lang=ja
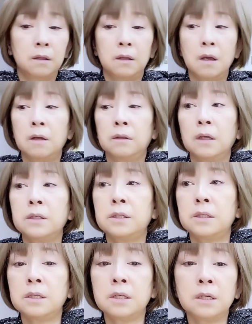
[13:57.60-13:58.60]
で、
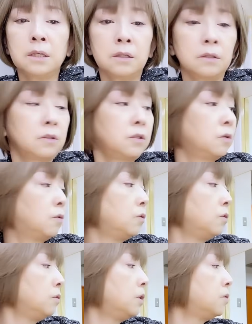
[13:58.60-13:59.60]
私、自己
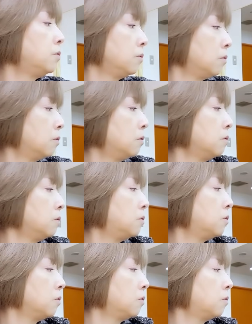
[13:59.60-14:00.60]
流ですよ。
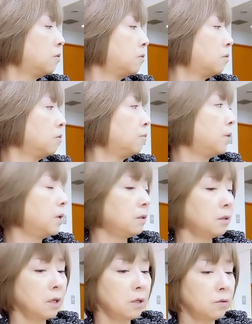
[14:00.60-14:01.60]
ちょっと
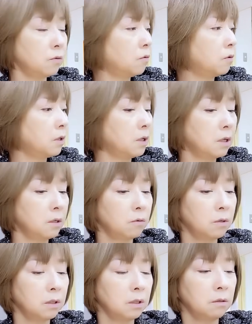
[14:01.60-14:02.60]
ファンデーションが揺
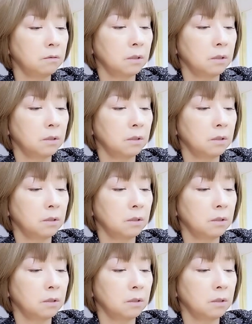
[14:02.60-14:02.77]
れてる